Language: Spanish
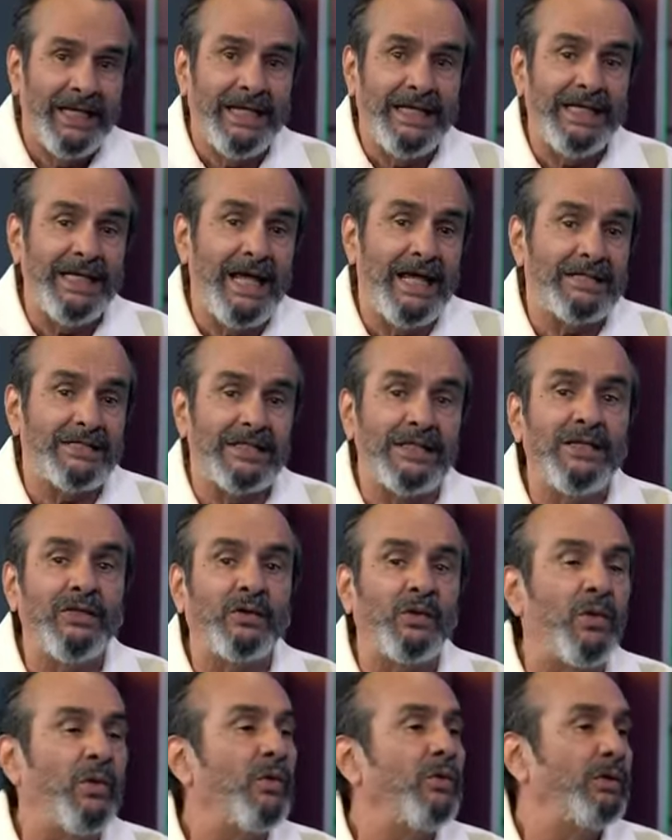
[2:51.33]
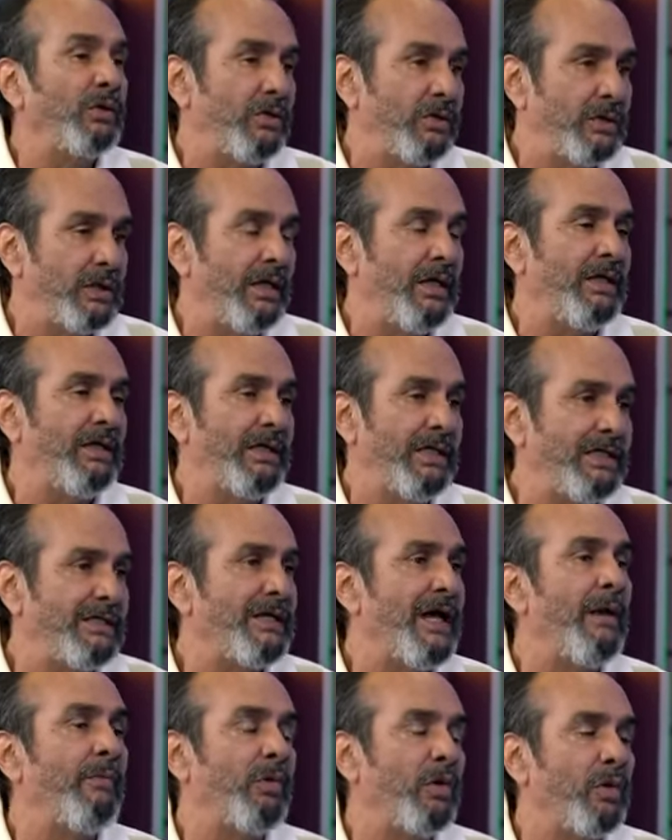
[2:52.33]
Y así todo, entonces
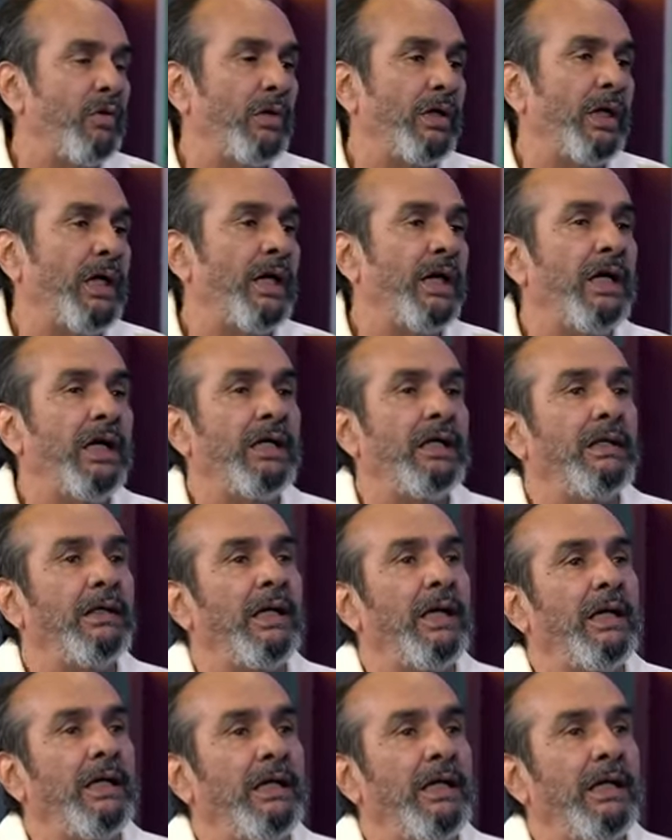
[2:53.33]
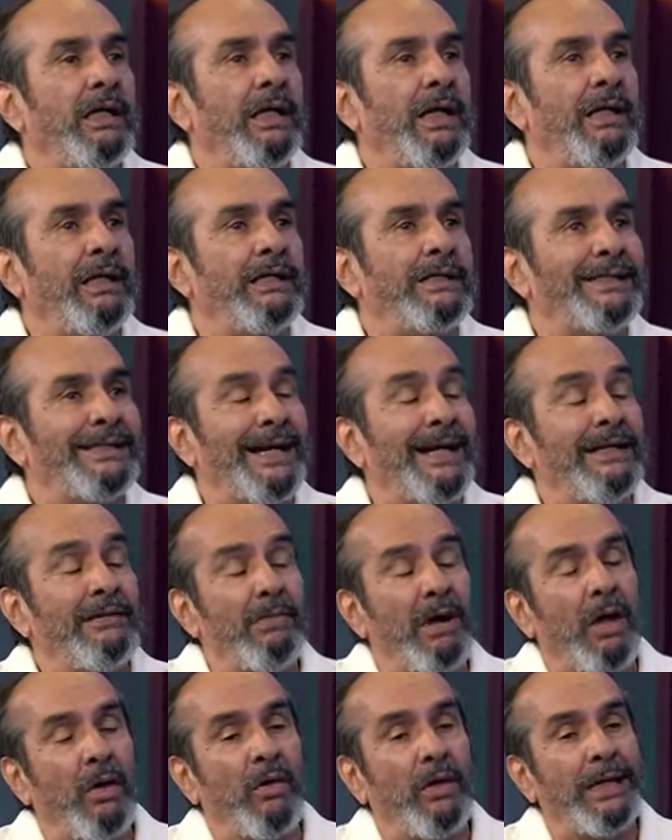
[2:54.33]
iniciamos lo que es el, cine
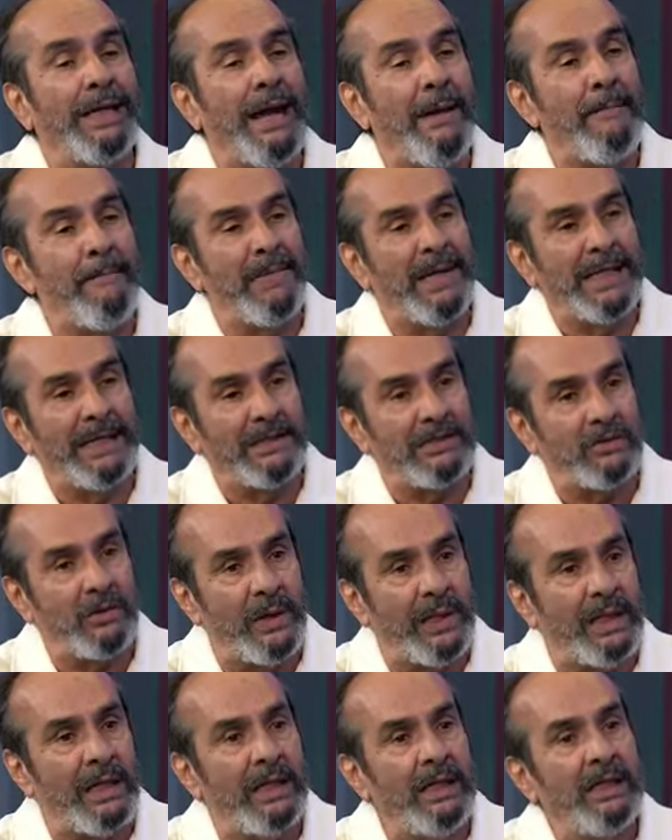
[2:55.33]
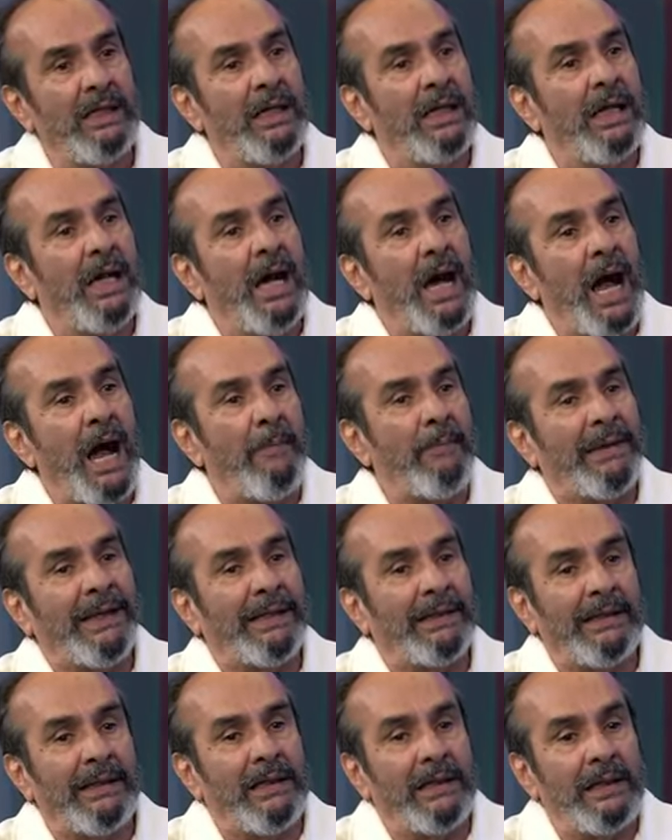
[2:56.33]
animado en Venezuela a
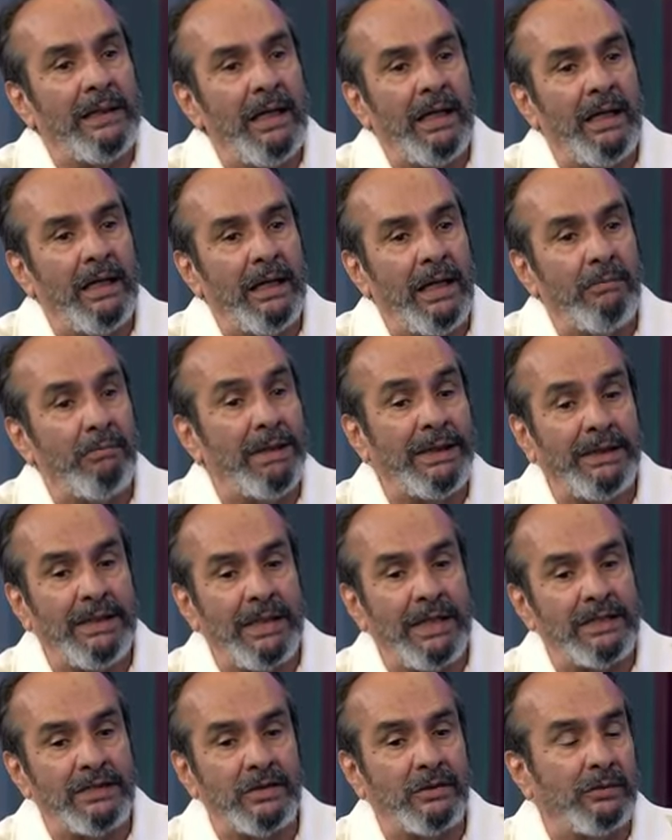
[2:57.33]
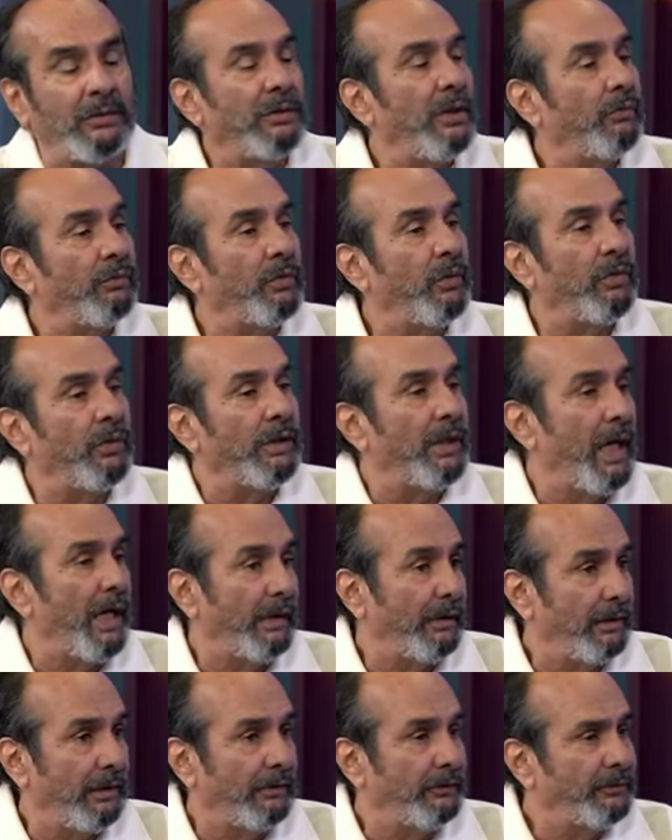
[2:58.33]
partir de la investigación
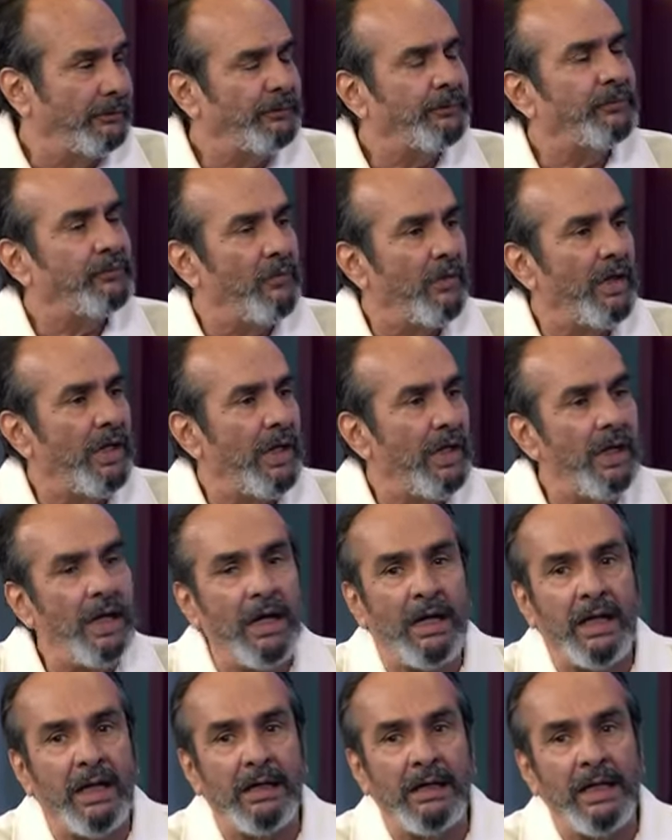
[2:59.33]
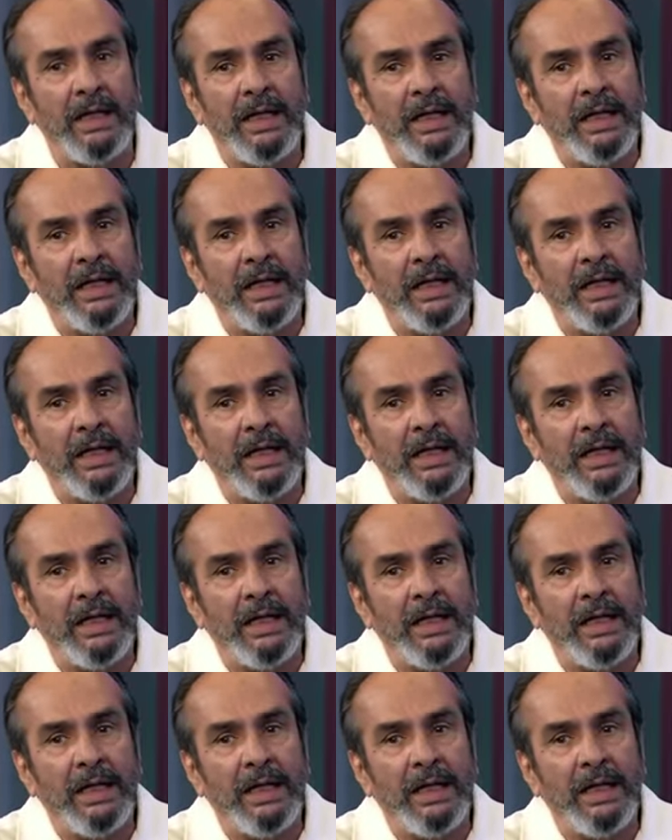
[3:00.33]
autodidacta, Y eh,